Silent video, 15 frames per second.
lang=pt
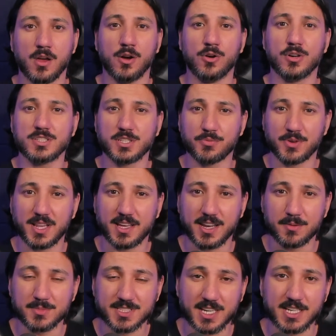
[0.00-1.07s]
Hoje
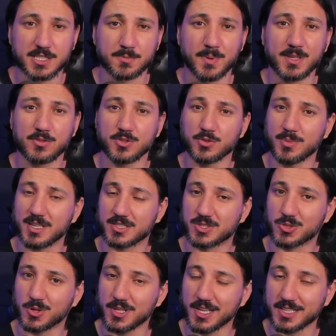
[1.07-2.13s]
falaremos a respeito de
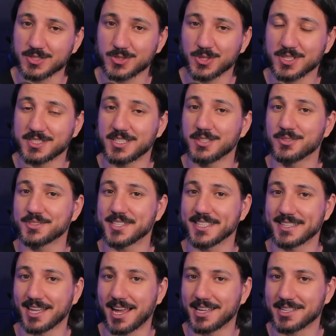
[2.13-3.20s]
umas conexões
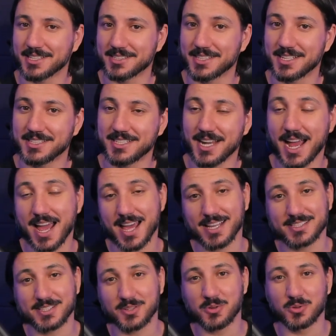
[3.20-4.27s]
inusitadas da
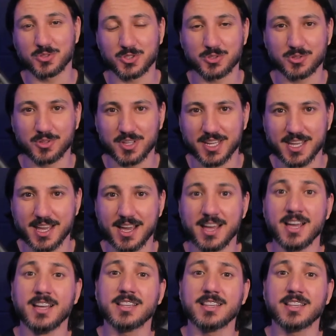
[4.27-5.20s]
GAS Consultoria,